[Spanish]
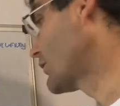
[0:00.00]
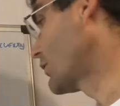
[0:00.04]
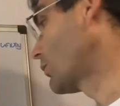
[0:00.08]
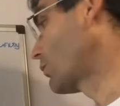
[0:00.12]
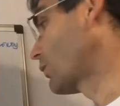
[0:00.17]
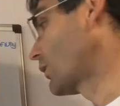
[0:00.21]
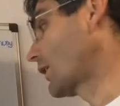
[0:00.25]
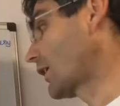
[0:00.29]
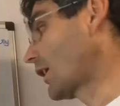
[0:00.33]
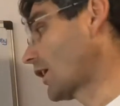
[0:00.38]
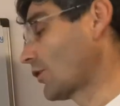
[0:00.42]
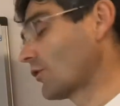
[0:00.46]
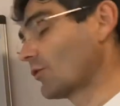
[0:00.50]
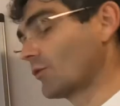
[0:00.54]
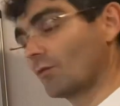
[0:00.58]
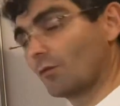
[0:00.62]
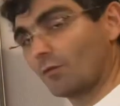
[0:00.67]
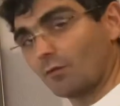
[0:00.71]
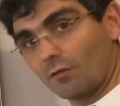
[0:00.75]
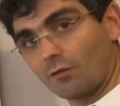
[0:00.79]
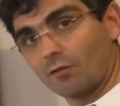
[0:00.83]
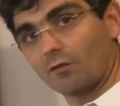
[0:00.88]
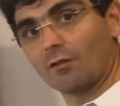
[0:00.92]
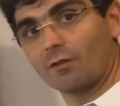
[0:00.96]
cuadrado.
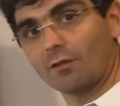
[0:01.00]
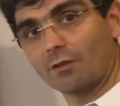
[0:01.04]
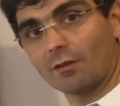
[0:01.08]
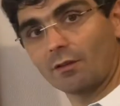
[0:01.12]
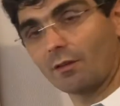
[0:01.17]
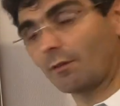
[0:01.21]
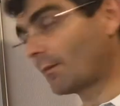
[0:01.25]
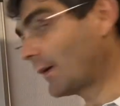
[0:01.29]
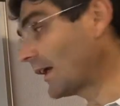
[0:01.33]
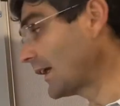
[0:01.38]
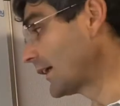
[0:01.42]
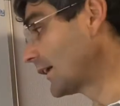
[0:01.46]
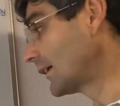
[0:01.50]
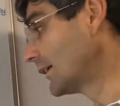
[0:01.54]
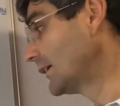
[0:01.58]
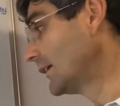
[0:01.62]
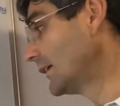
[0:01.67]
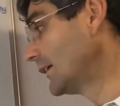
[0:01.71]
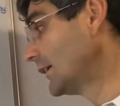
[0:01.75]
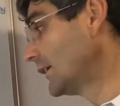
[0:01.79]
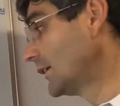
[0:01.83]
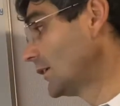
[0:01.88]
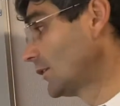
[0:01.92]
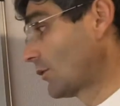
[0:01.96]
¿Vale?
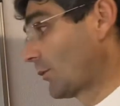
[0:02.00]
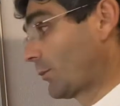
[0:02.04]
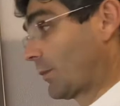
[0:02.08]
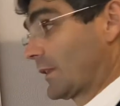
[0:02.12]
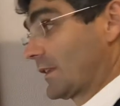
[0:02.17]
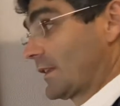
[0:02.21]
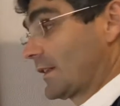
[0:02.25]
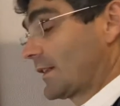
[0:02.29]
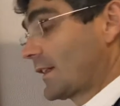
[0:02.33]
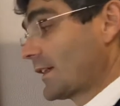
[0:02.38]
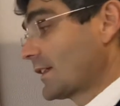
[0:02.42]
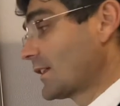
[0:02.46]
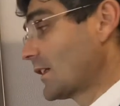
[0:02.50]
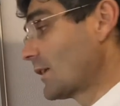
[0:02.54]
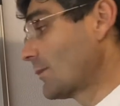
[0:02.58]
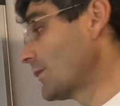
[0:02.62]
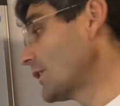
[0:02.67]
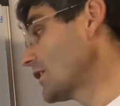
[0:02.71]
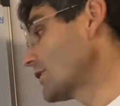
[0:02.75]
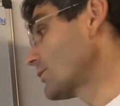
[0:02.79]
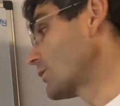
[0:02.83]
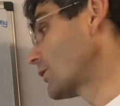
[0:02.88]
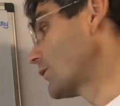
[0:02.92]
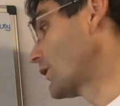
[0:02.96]
Entonces pues es que es el
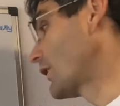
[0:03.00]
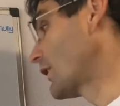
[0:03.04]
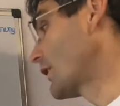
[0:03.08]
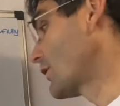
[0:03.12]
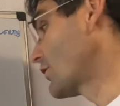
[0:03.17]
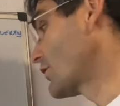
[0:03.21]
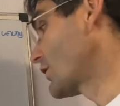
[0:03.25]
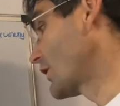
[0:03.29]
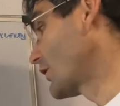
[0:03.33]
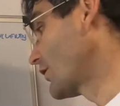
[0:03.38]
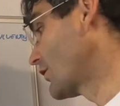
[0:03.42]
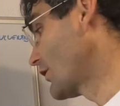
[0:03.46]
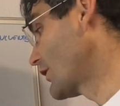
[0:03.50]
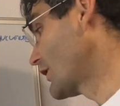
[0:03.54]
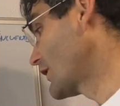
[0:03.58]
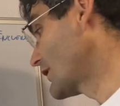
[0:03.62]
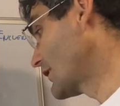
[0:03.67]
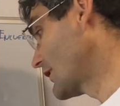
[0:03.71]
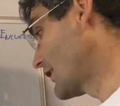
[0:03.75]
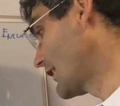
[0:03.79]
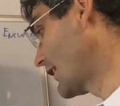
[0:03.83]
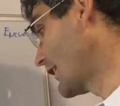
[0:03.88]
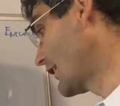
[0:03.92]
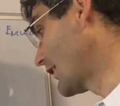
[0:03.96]
mismo. Fijaos que
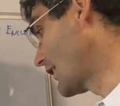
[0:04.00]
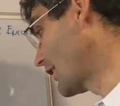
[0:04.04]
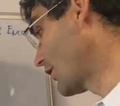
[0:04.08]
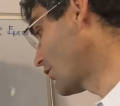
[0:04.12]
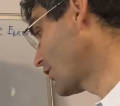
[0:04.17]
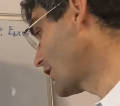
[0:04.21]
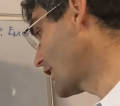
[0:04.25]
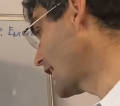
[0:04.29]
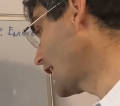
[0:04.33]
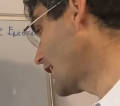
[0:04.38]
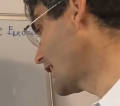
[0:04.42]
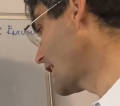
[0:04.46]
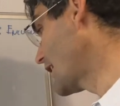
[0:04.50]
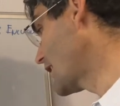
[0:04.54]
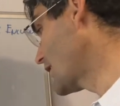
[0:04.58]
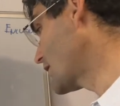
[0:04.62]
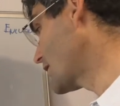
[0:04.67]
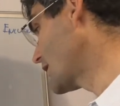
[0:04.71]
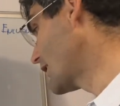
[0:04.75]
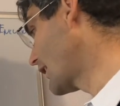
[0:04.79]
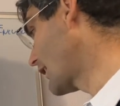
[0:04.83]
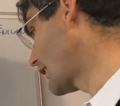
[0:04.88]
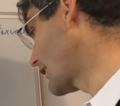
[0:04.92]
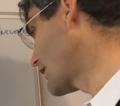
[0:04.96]
entonces la diagonal es
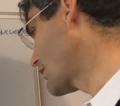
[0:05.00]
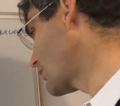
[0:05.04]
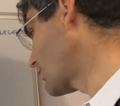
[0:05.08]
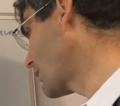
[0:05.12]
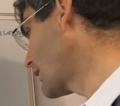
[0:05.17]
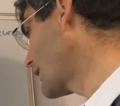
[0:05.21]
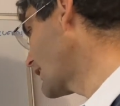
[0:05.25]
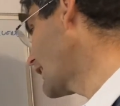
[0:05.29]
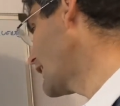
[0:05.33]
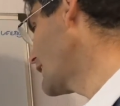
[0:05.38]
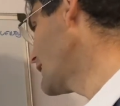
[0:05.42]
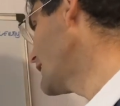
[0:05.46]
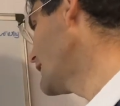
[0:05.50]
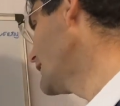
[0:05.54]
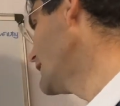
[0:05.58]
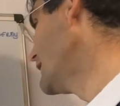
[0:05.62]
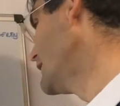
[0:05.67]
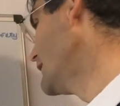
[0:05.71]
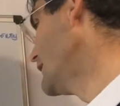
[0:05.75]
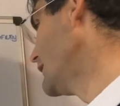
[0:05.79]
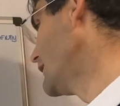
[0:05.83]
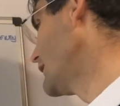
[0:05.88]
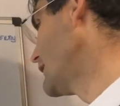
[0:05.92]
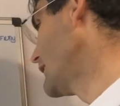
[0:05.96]
la raíz cuadrada
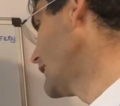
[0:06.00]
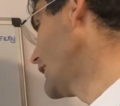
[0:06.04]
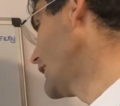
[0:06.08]
de,